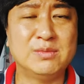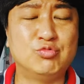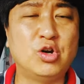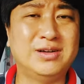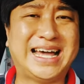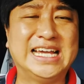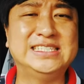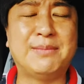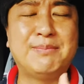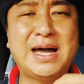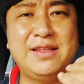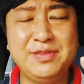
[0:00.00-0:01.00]
물론
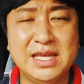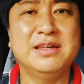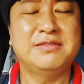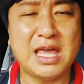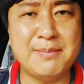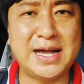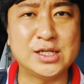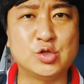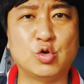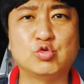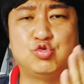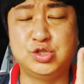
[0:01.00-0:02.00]
라이나만
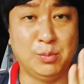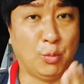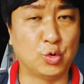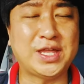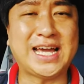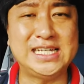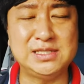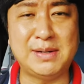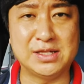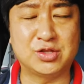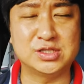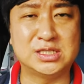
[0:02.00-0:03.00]
세만기로
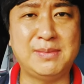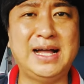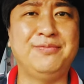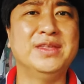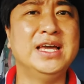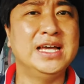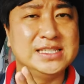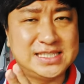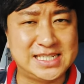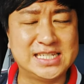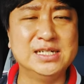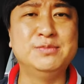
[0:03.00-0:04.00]
95세까지만 있었지만
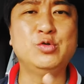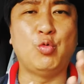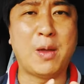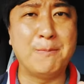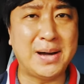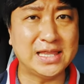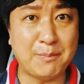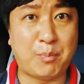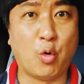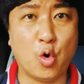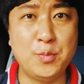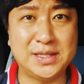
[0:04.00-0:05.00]
지금은 웬만한
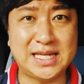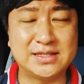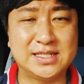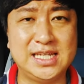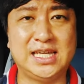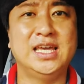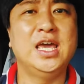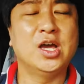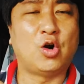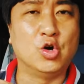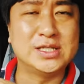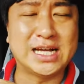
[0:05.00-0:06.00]
보험회사들이
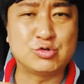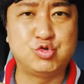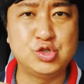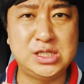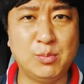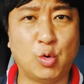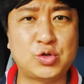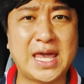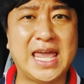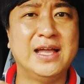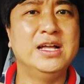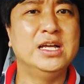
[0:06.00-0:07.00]
거의 다
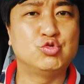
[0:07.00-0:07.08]
95세,